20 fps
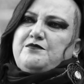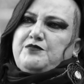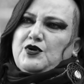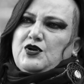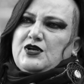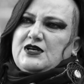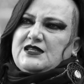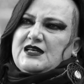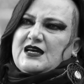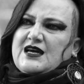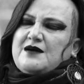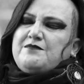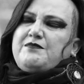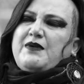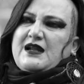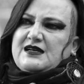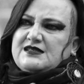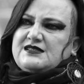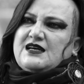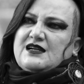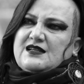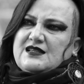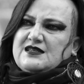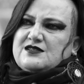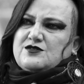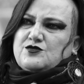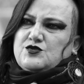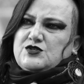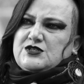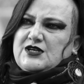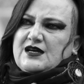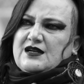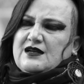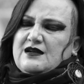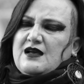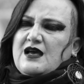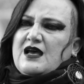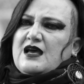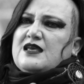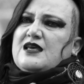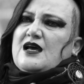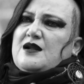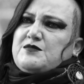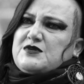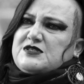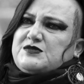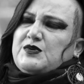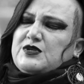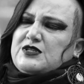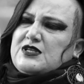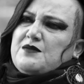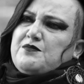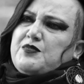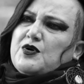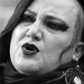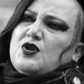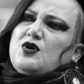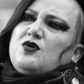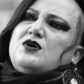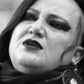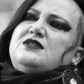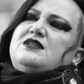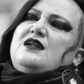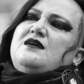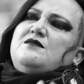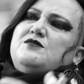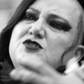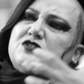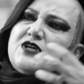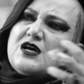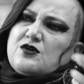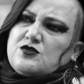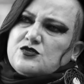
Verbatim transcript: política para hacerte escuchar. Y al mismo tiempo creo que tenemos que